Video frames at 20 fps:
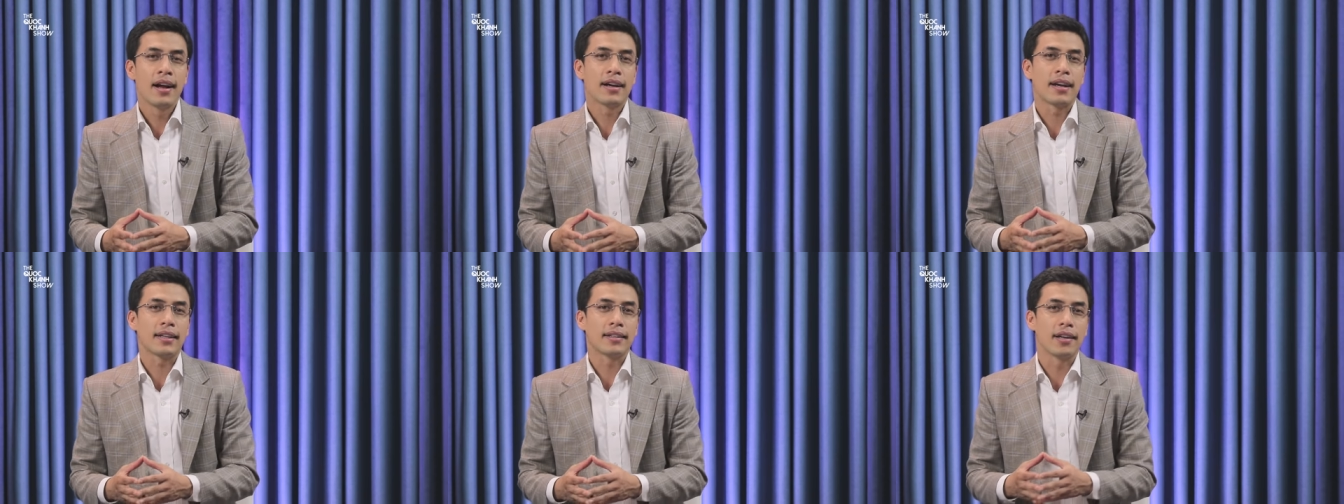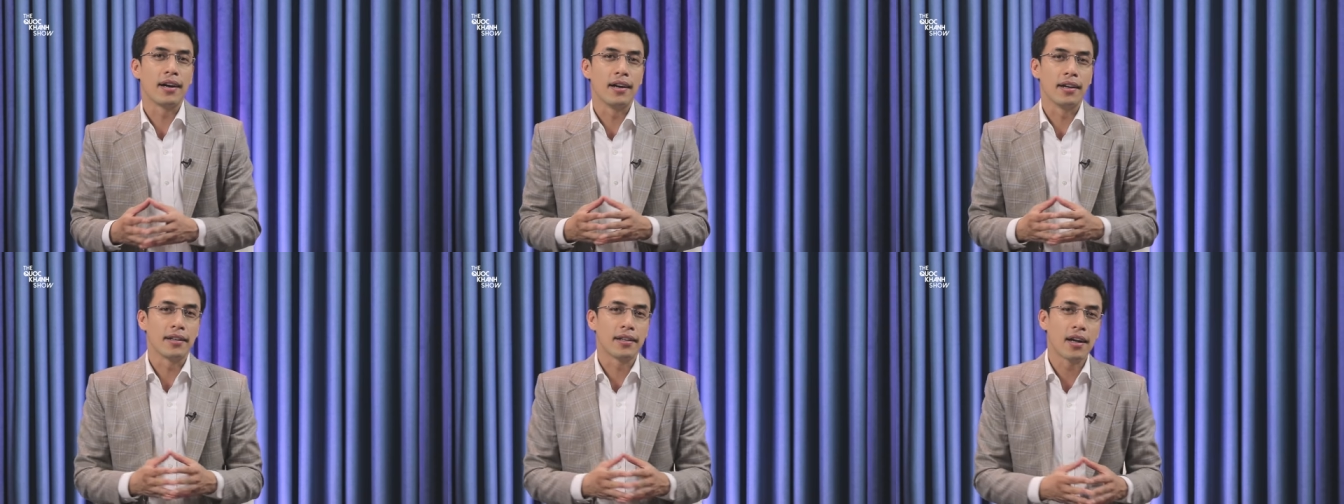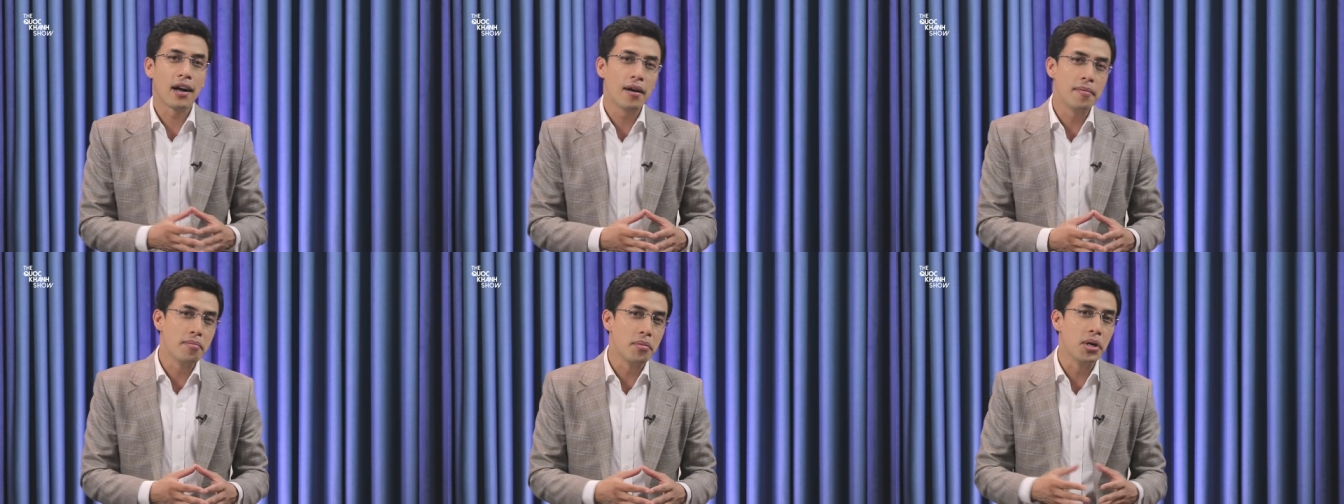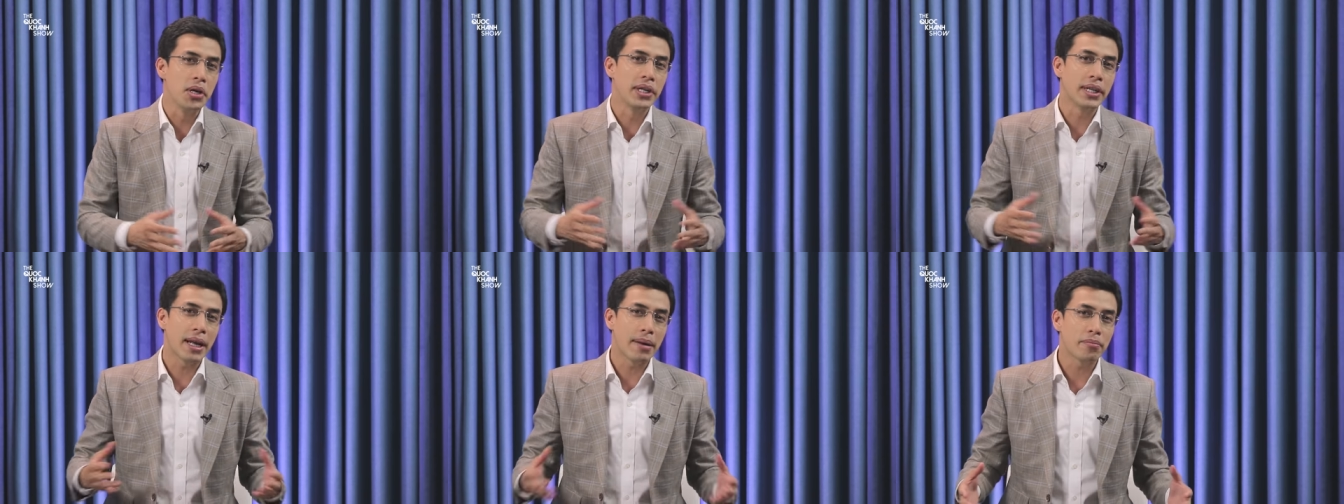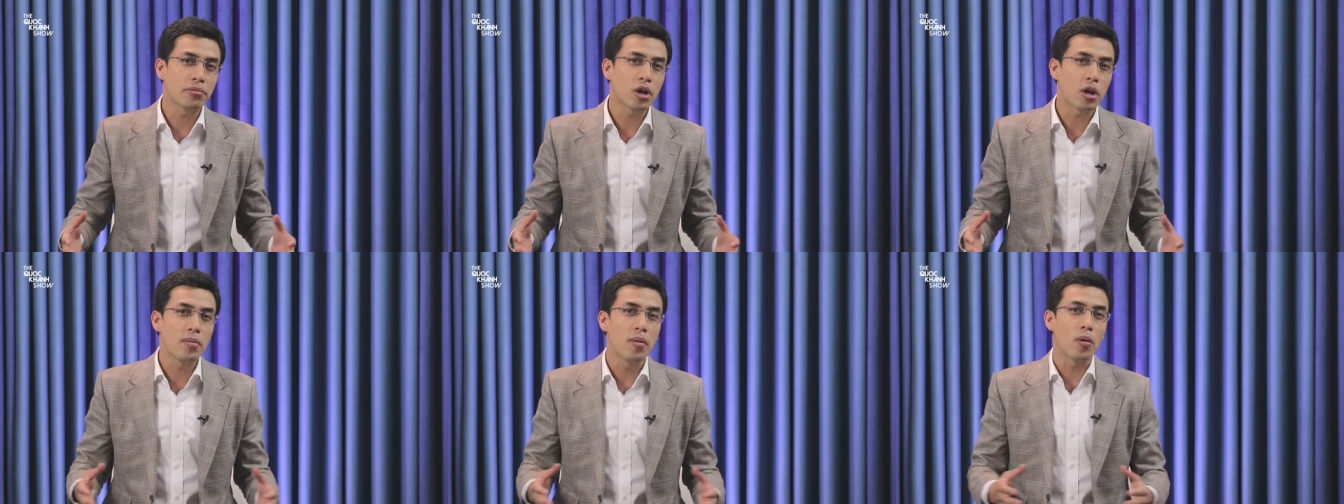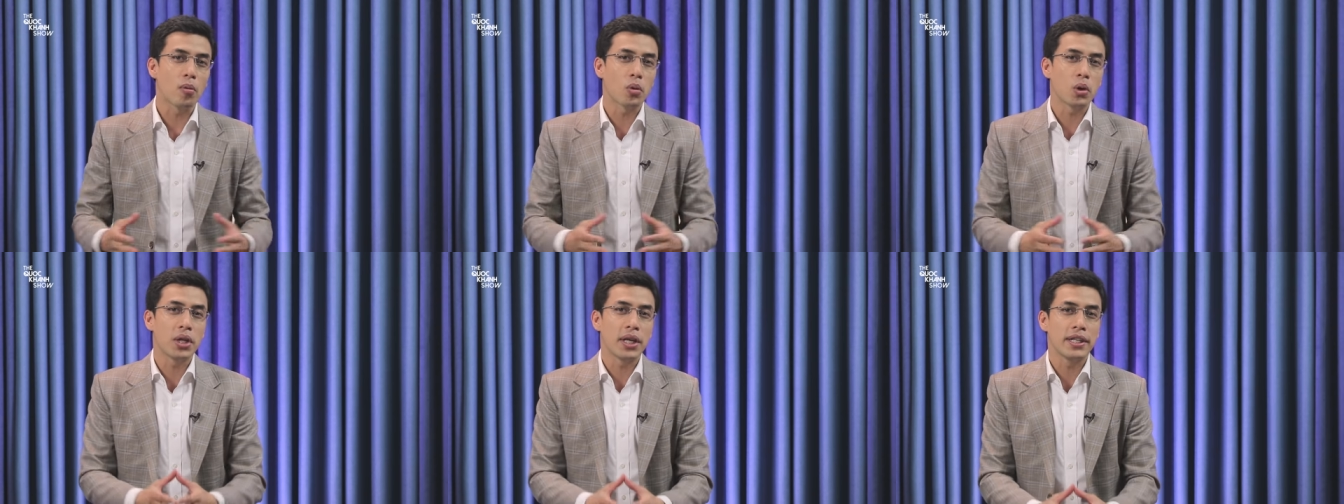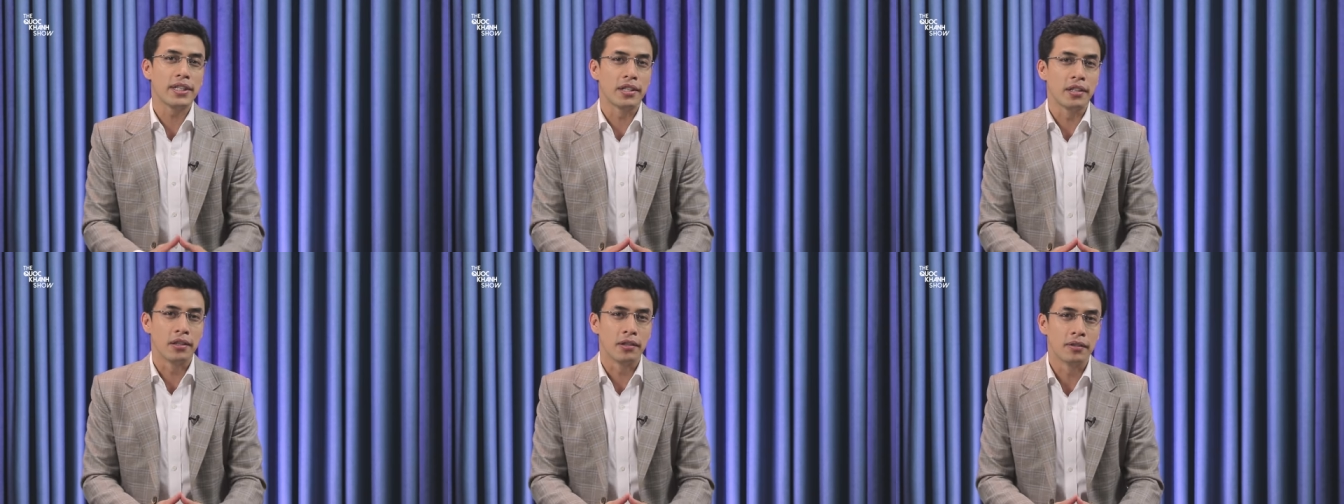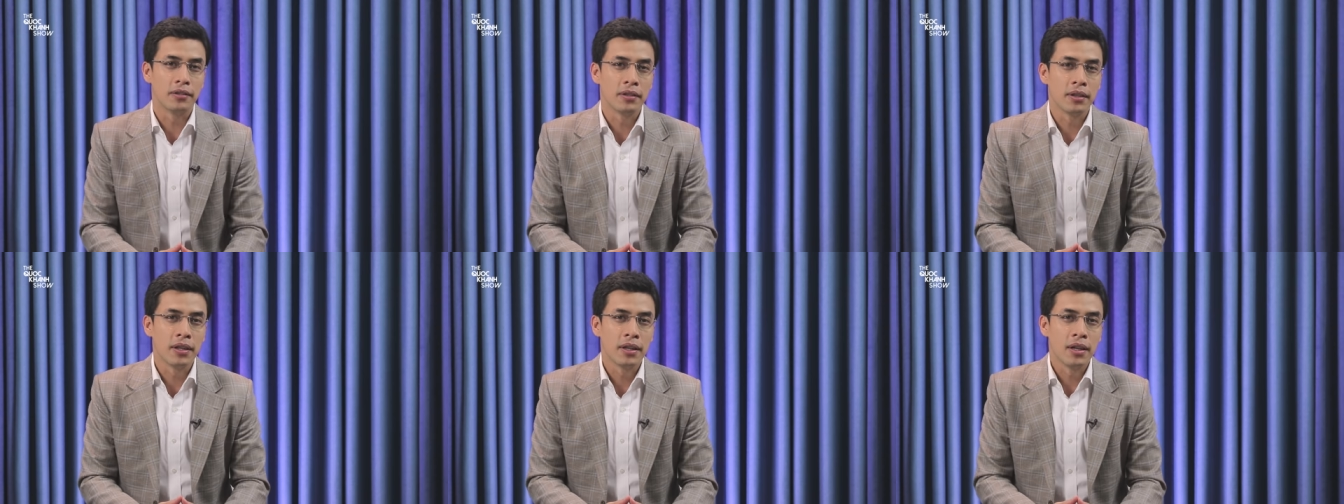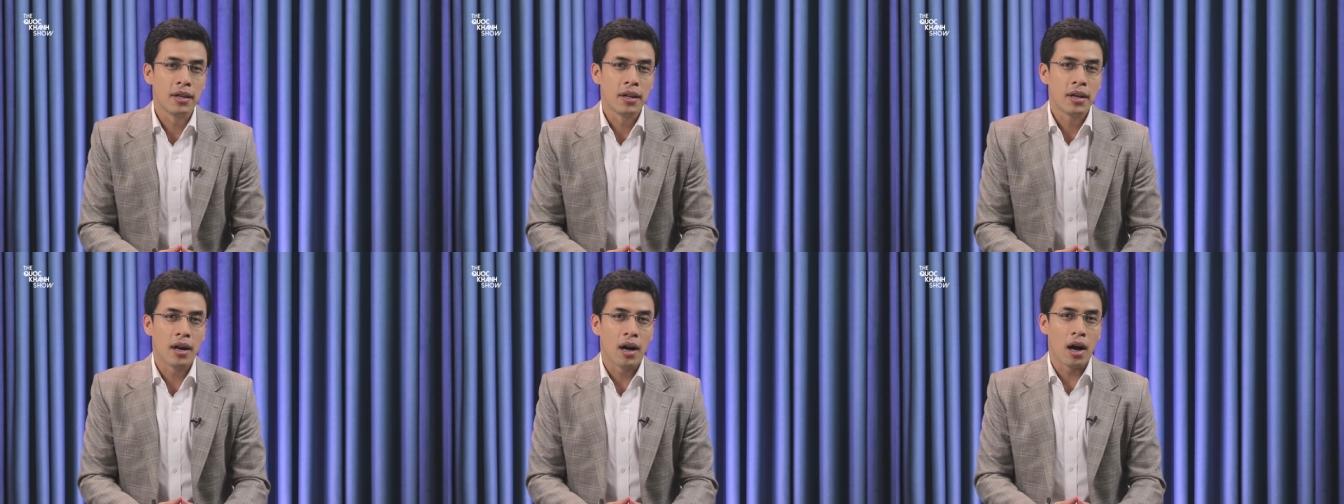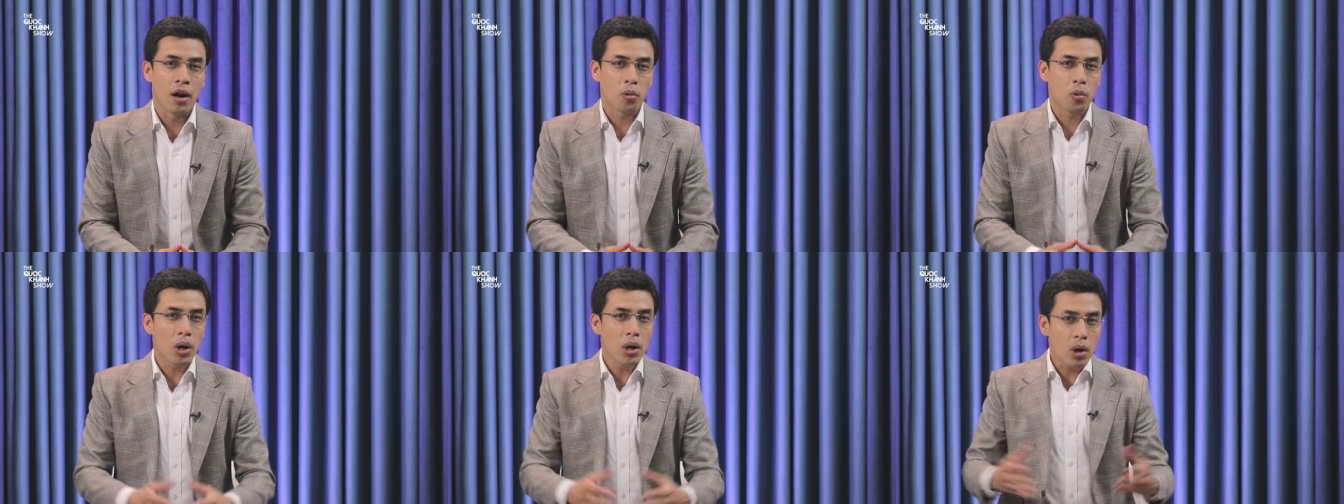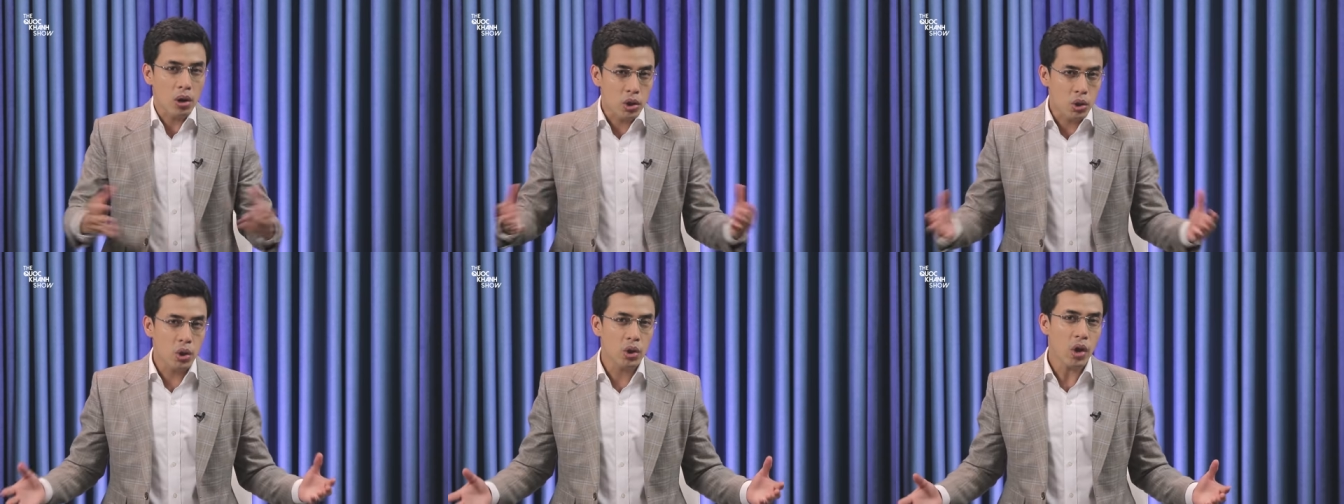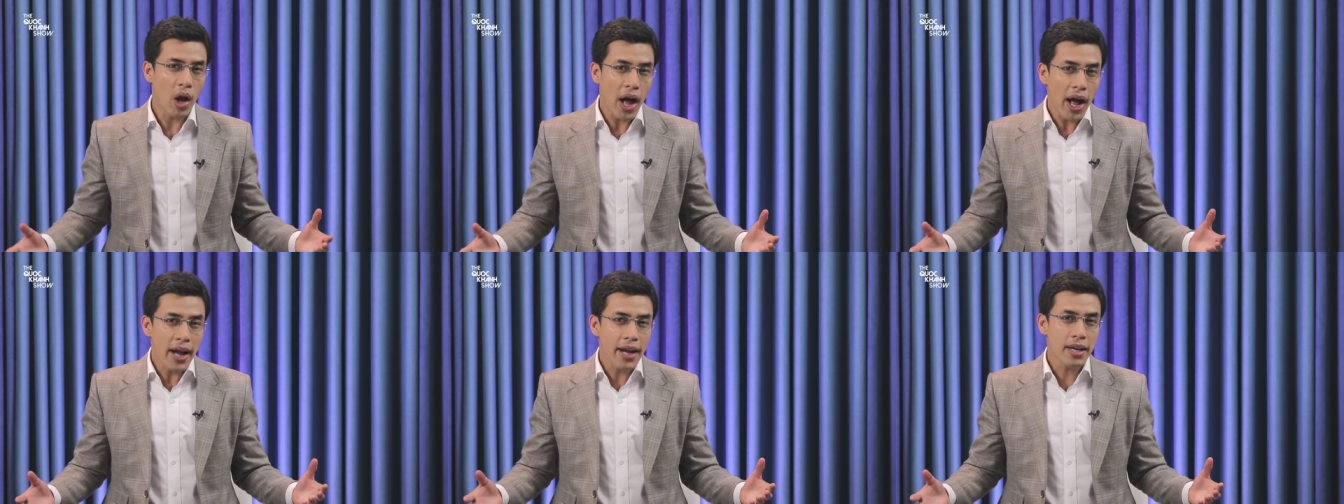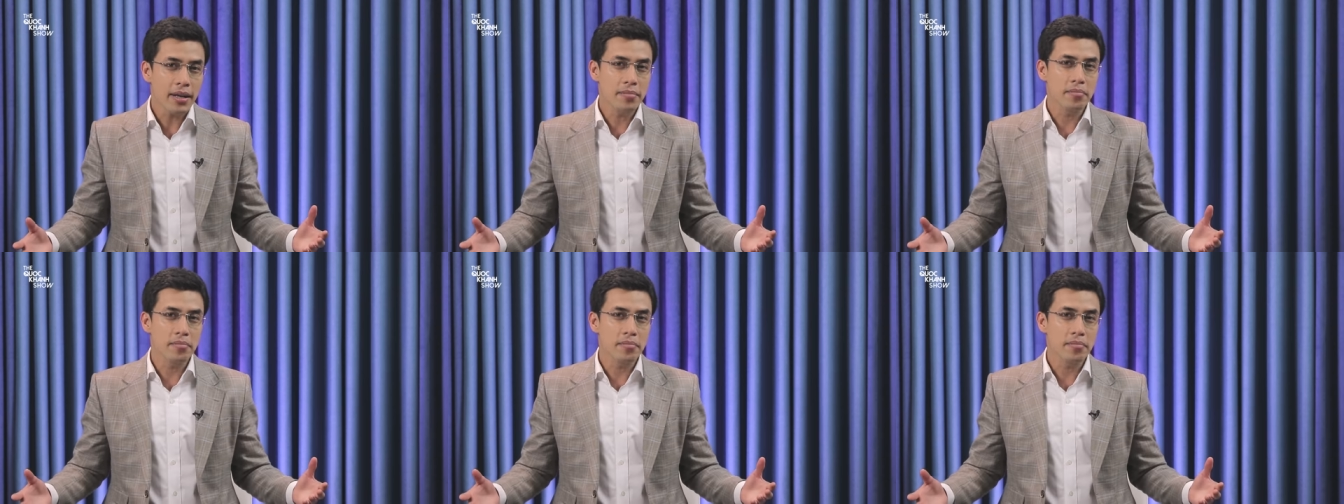là thời cơ 10 năm có một của thị trường, quy luật suy thoái